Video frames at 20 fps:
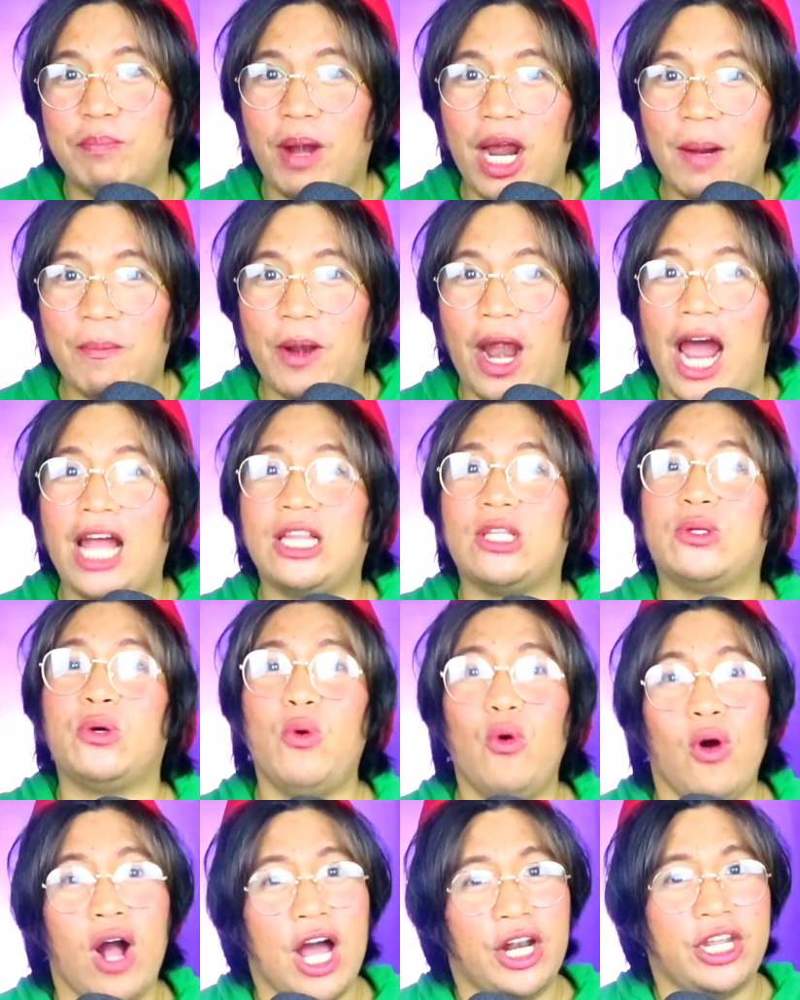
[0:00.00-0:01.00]
Barber at
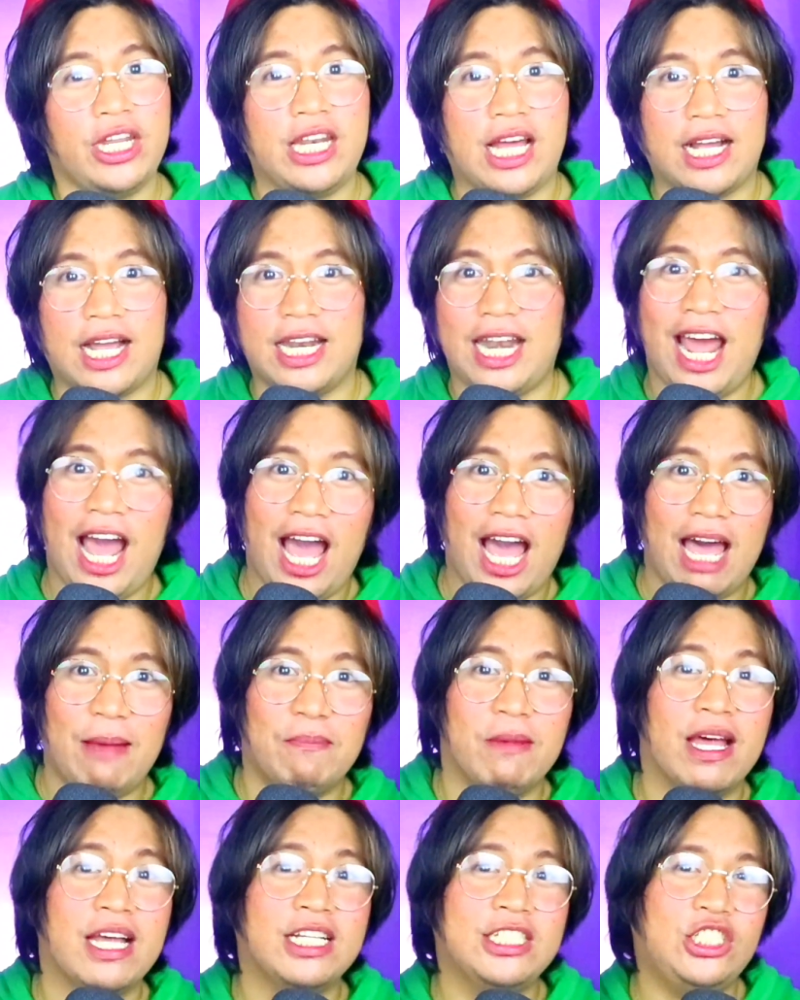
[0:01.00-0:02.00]
kung ano yung
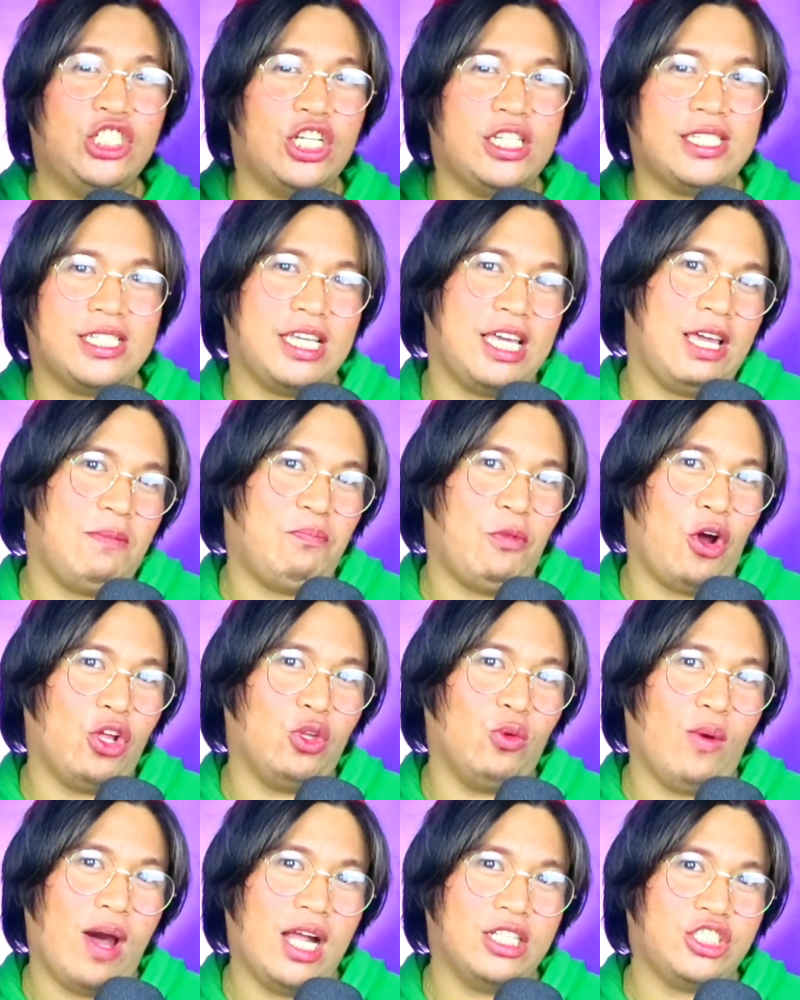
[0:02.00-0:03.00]
naganap, just keep on
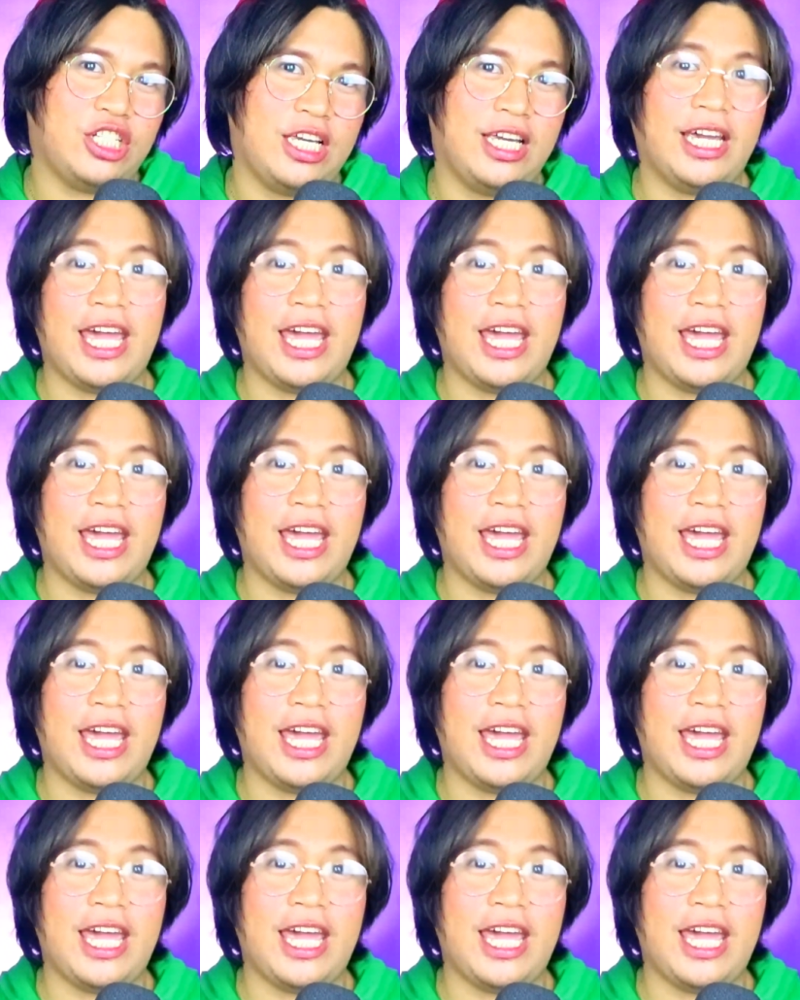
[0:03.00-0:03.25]
watching.